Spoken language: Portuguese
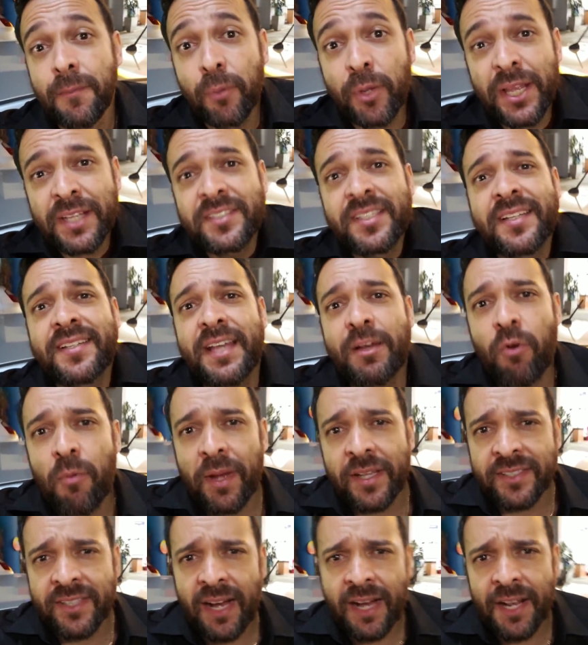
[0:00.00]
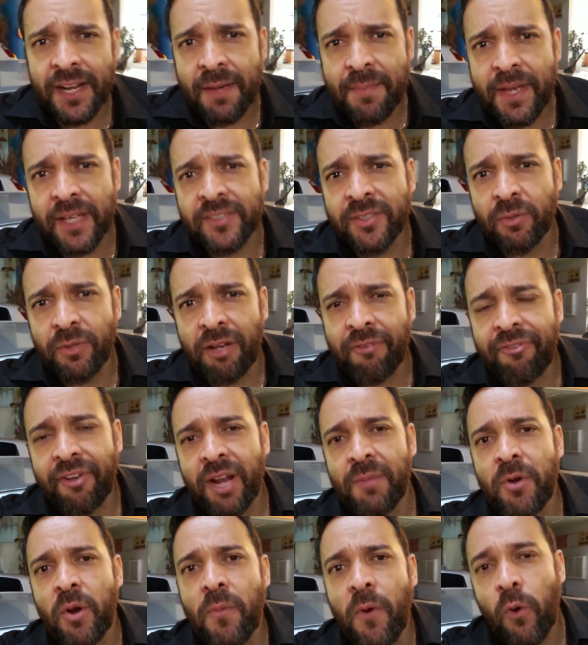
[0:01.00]
Por que, que você tem que começar a academia
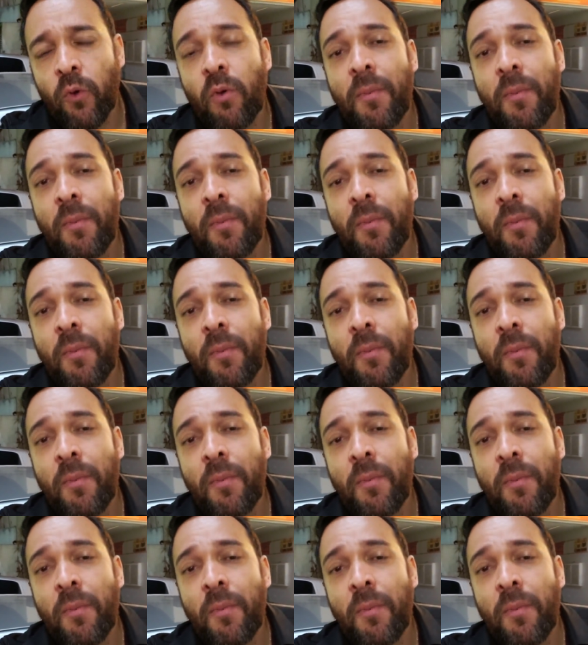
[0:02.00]
segunda-feira, meu irmão?